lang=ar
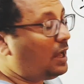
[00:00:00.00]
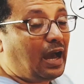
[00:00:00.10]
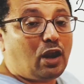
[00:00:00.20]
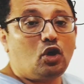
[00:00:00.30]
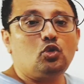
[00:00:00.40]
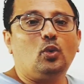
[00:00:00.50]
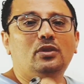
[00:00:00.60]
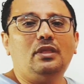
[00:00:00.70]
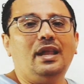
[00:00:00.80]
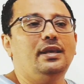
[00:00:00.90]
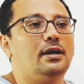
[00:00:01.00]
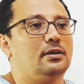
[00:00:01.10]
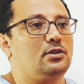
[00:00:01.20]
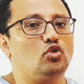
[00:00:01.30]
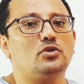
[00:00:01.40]
الخطوة التالية
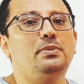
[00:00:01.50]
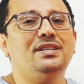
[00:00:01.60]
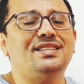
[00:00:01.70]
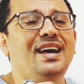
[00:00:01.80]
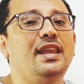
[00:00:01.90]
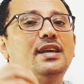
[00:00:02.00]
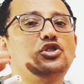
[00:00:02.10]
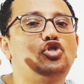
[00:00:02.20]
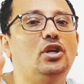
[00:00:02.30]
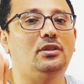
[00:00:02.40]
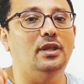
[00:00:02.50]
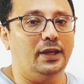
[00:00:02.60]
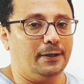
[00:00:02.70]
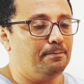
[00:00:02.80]
ستصبح سهلة جدا